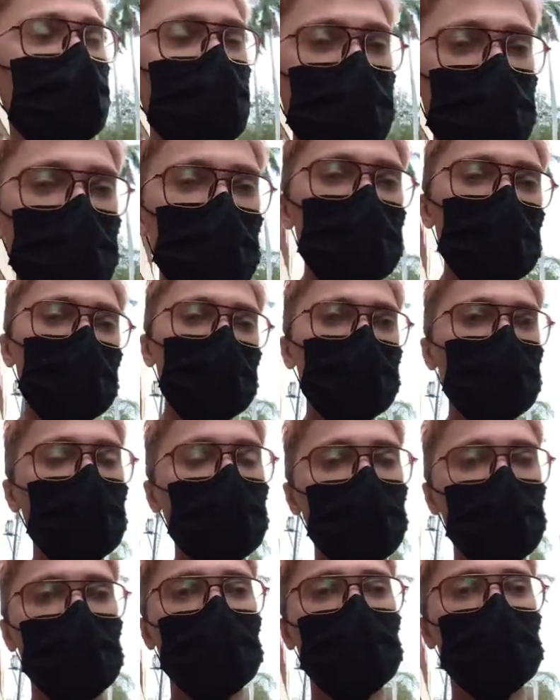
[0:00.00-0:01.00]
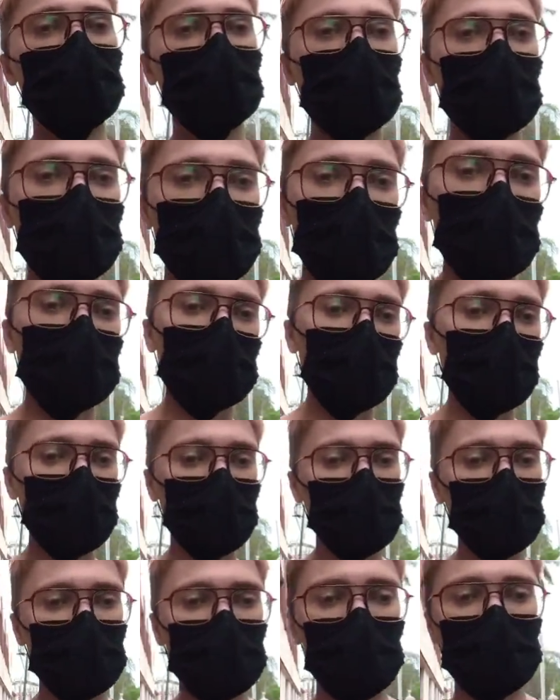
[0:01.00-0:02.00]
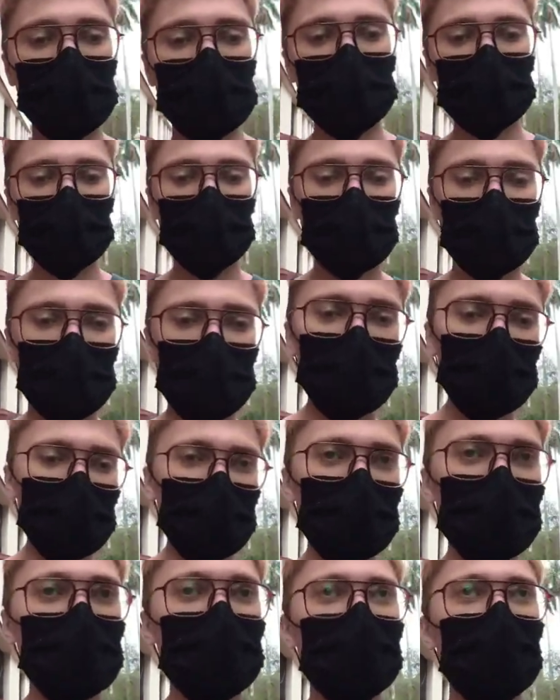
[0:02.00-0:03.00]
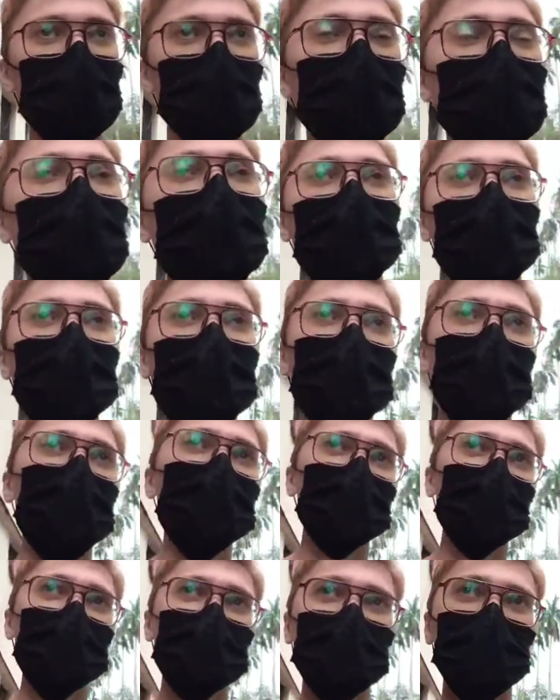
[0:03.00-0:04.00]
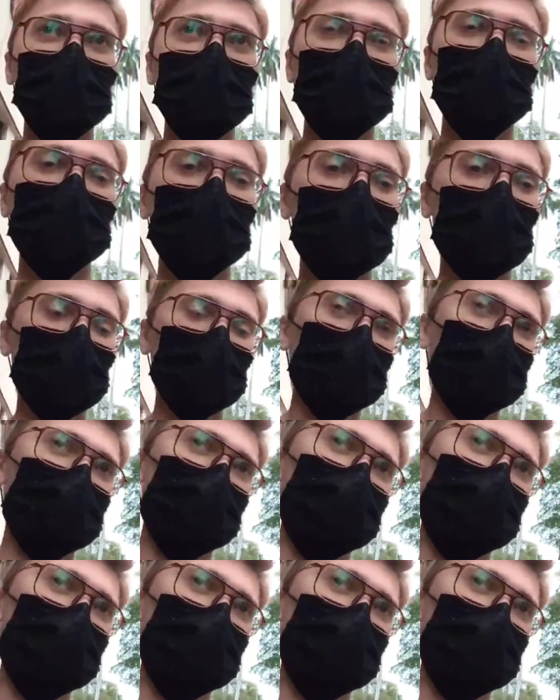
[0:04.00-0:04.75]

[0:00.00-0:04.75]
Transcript: и присылают на родину. Это как у нас, не знаю, Россия, Киргизия какая-нибудь.